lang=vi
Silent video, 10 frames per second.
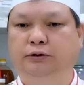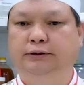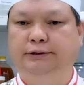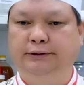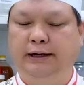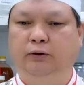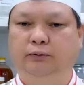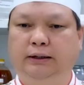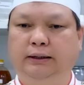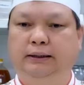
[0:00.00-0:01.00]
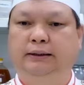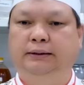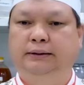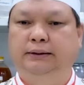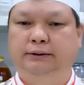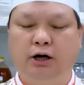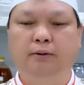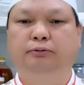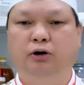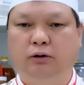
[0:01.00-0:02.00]
nước nước lèo rất là
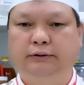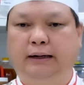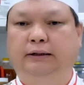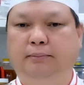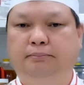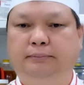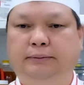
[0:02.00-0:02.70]
thơm ngon đẳng cấp